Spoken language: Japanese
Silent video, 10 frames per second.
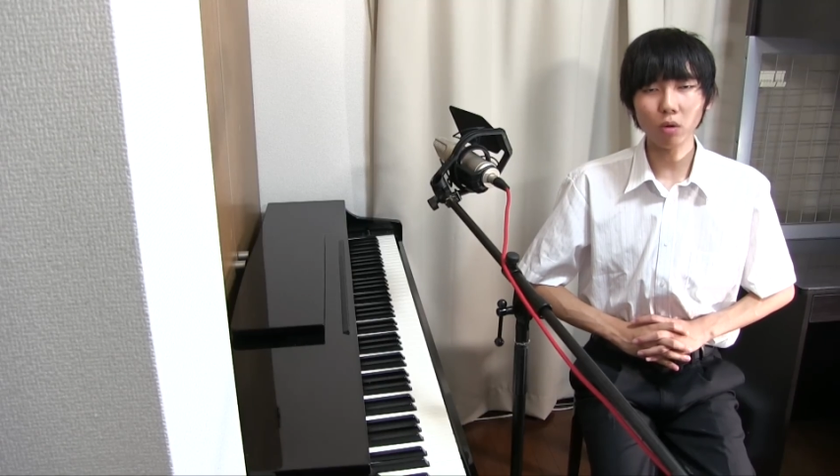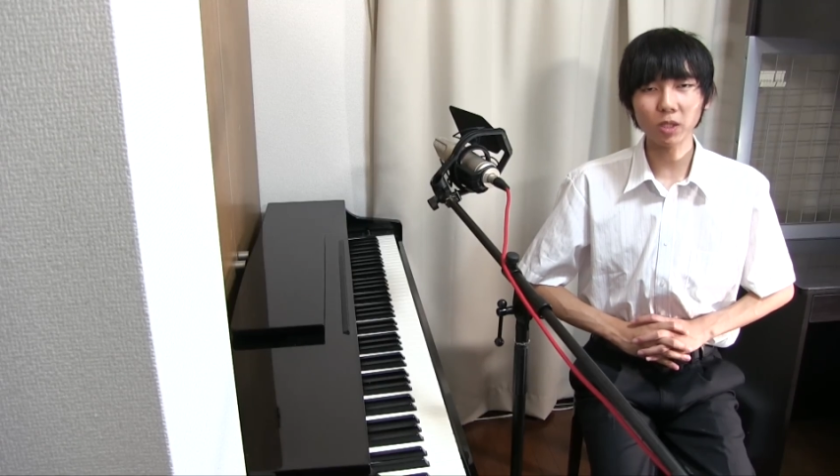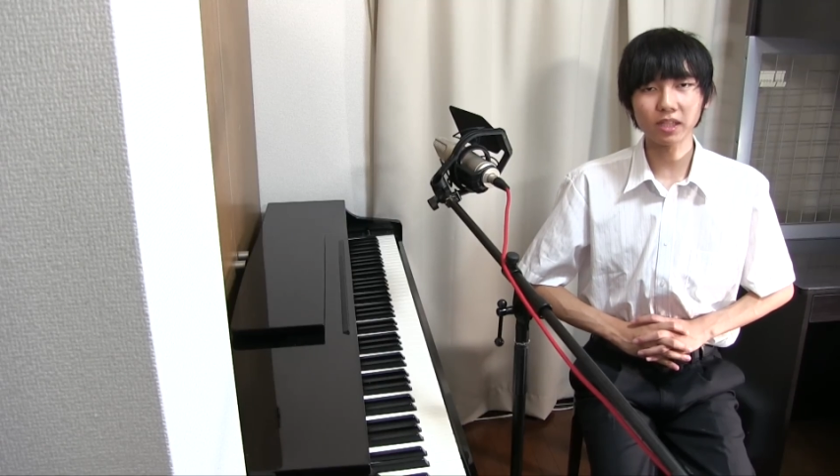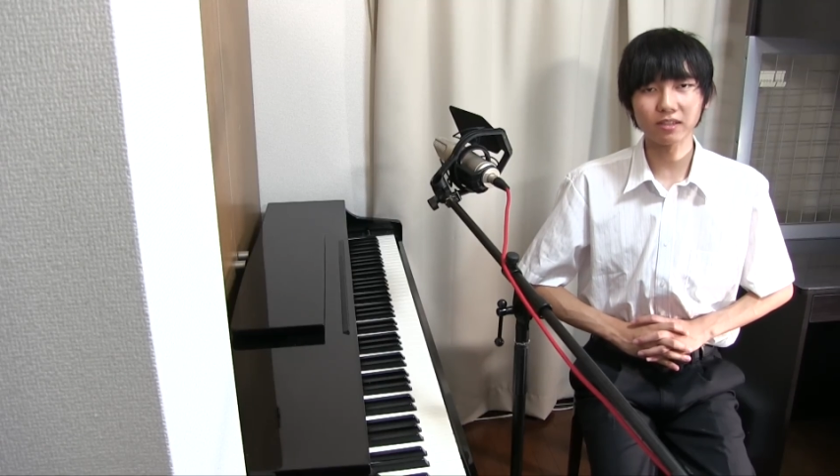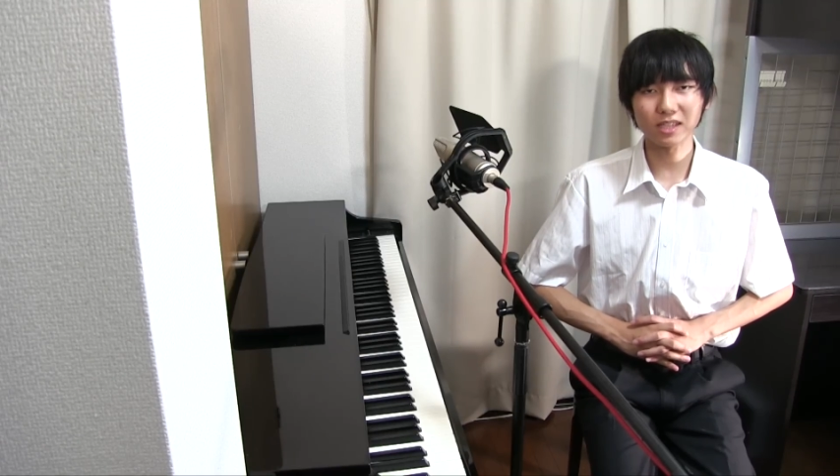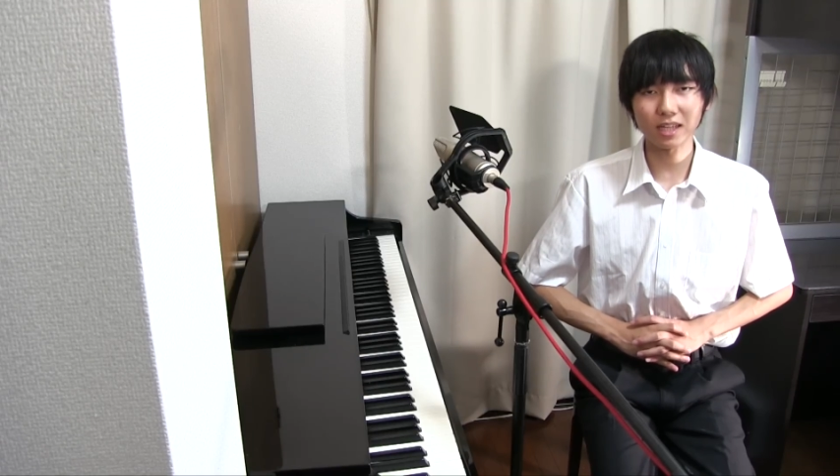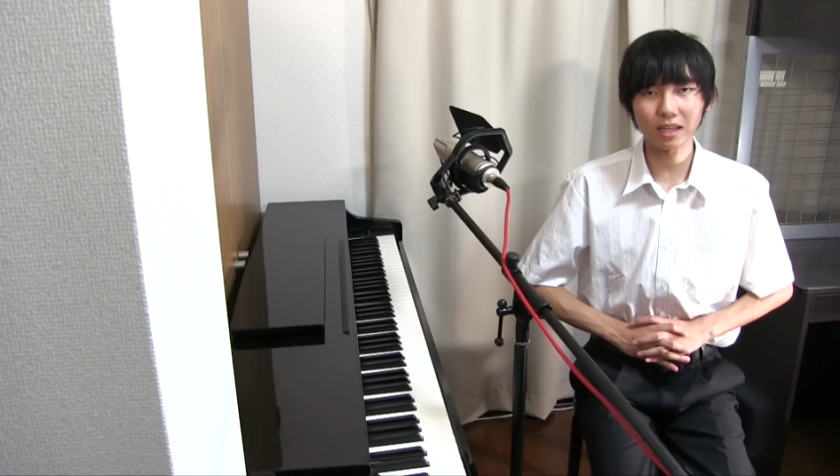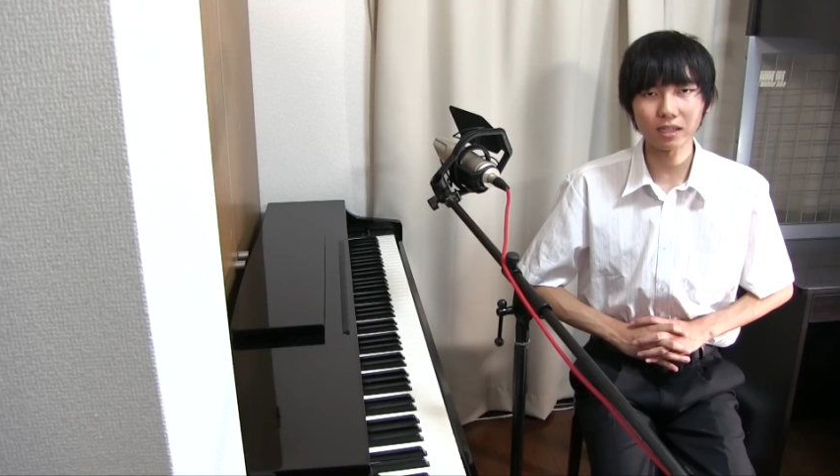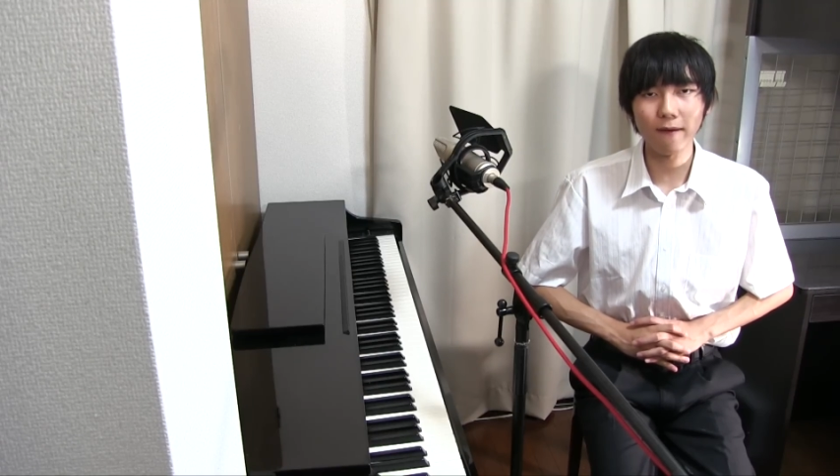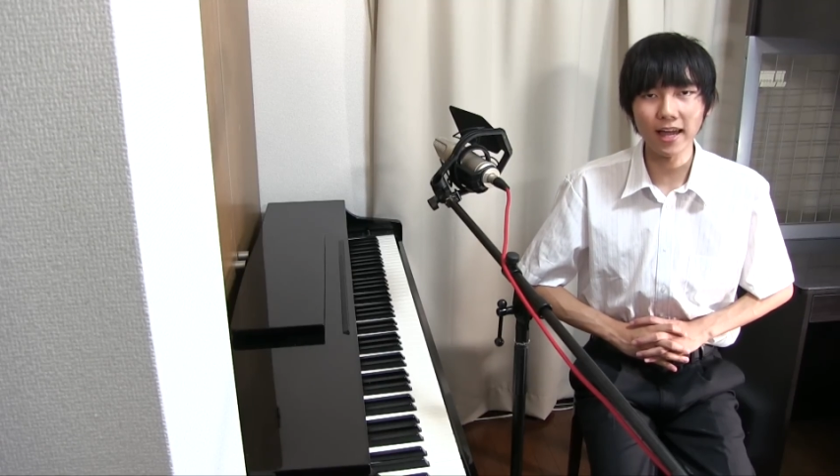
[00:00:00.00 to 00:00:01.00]
思ってくださっ
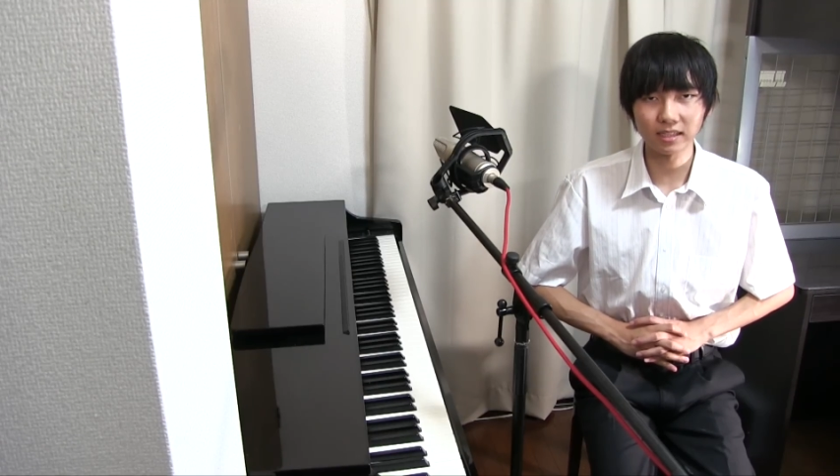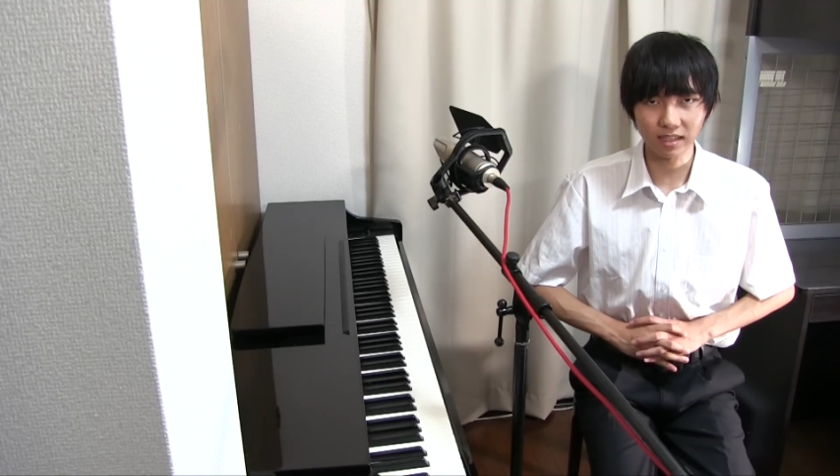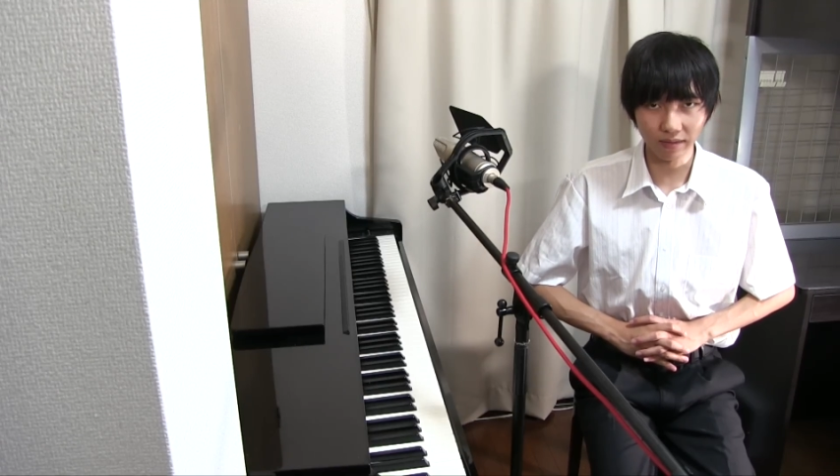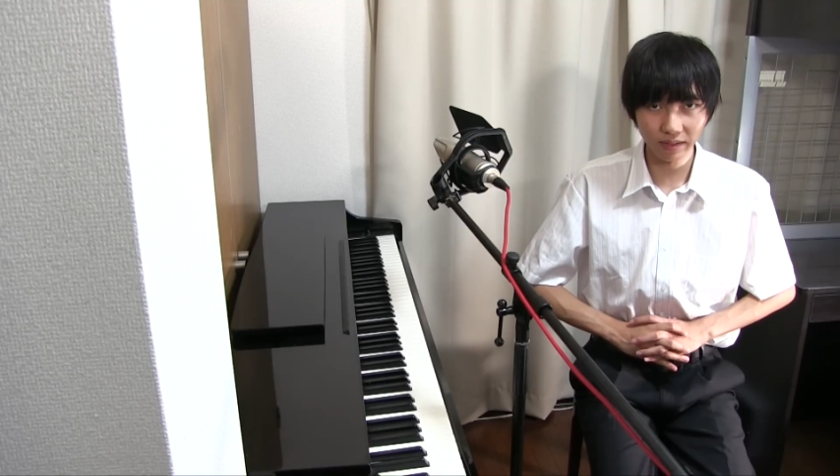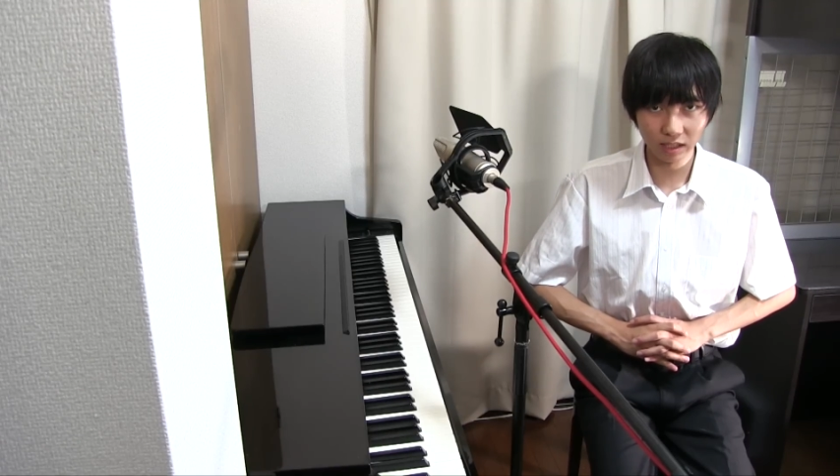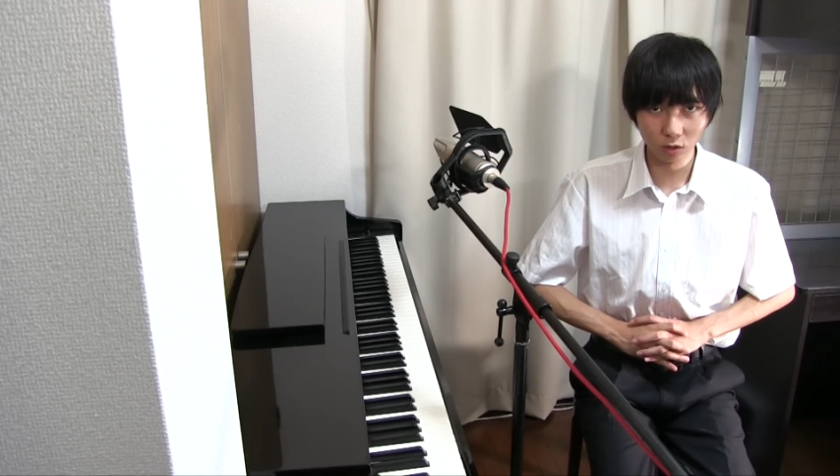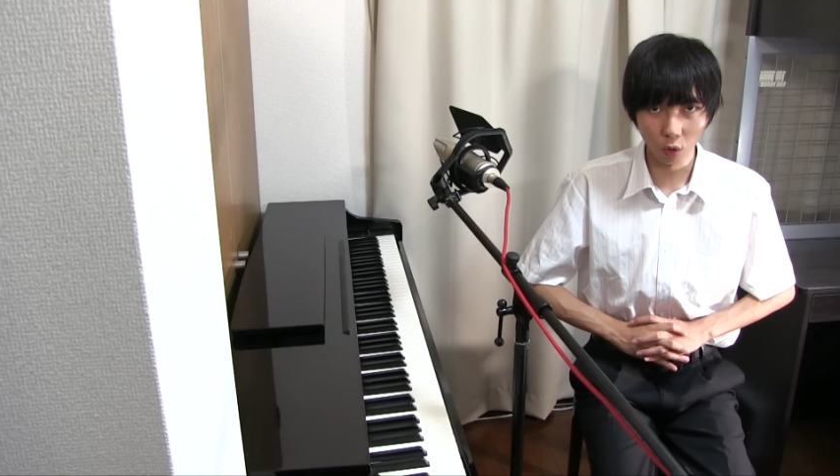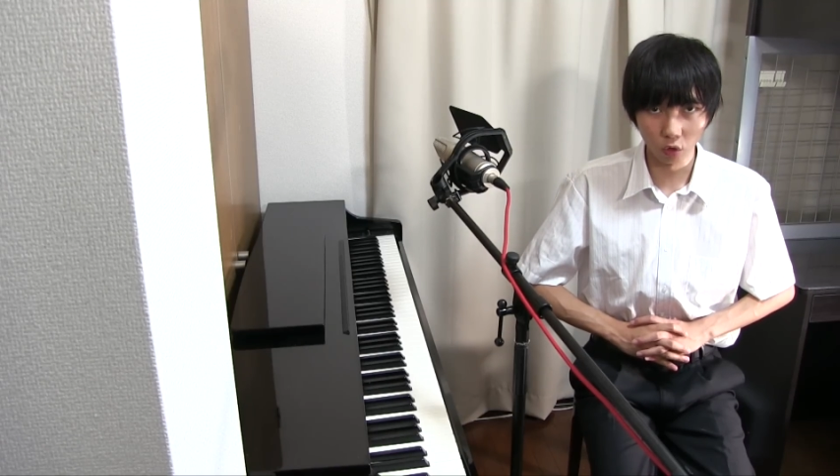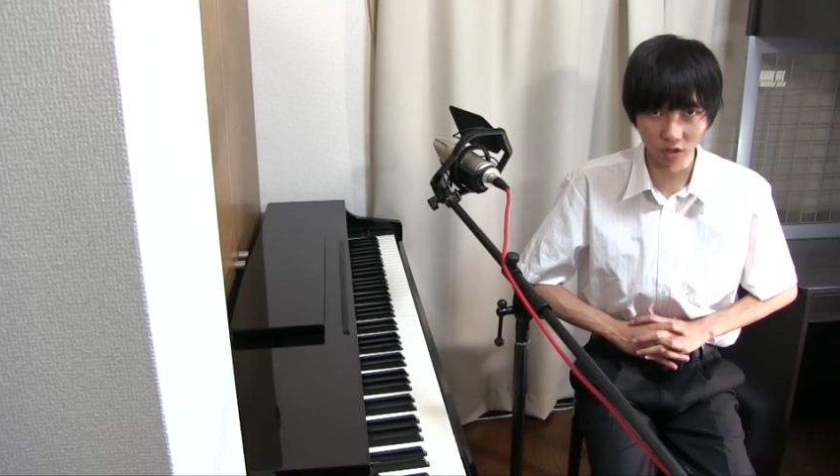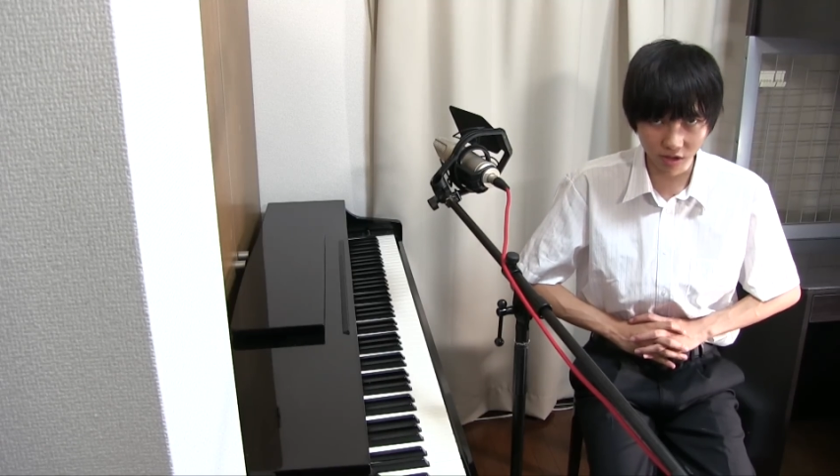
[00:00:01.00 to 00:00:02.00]
た方はチャンネル
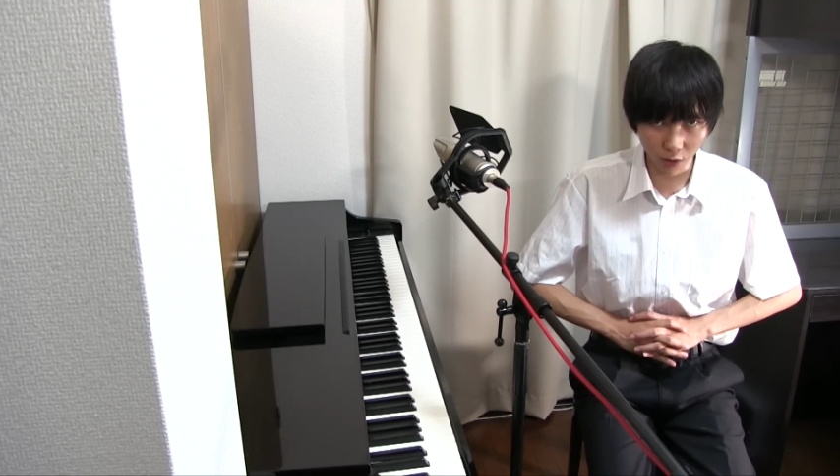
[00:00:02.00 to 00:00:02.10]
登録、